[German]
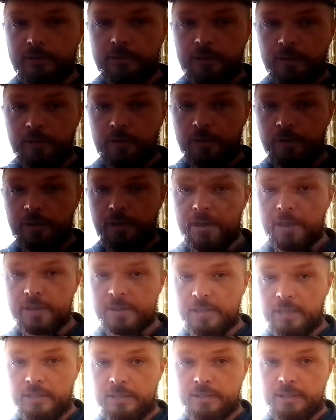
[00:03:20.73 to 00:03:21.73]
dann könnt ihr
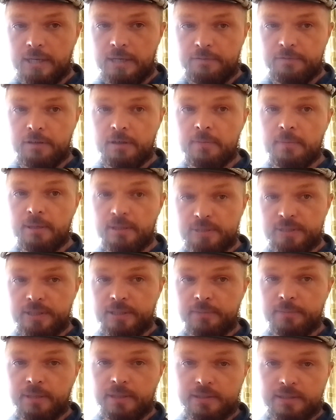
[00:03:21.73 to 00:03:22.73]
das Ganze einfach mal
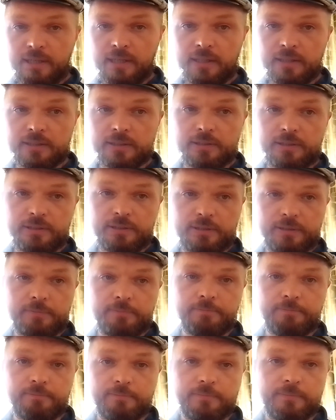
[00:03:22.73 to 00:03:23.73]
sehen bei Tageslicht.
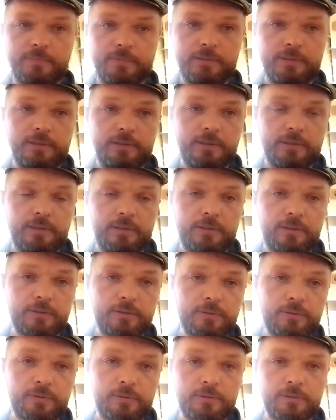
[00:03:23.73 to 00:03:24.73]

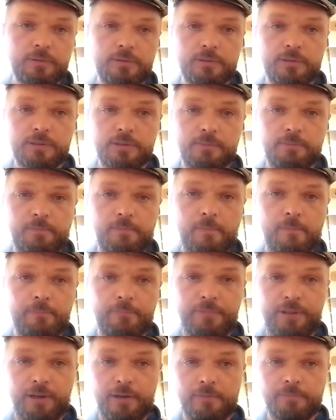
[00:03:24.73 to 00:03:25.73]
So, und ähm,
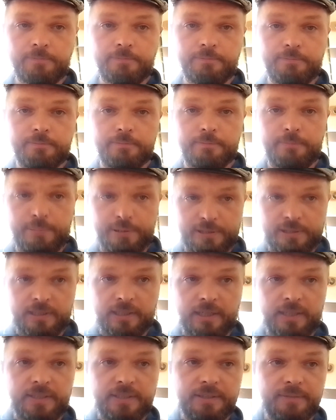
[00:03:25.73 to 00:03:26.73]
ja, bis
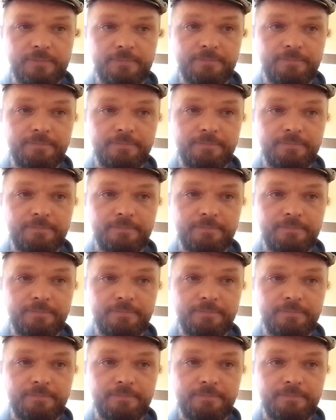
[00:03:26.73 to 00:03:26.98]
gleich.